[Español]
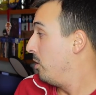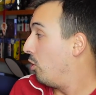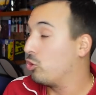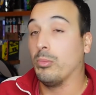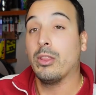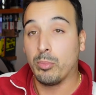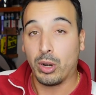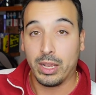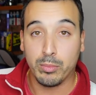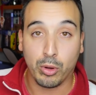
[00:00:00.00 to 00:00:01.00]
o tomando por
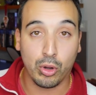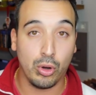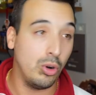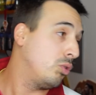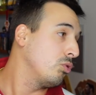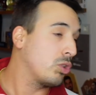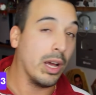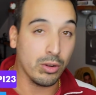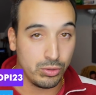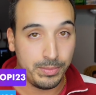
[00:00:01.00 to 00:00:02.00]
ahí un poco unos
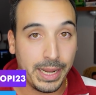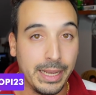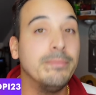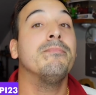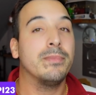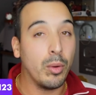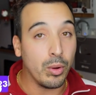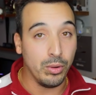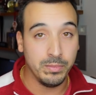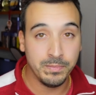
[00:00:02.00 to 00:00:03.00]
jarros. Venga, hasta
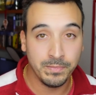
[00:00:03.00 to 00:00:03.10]
luego.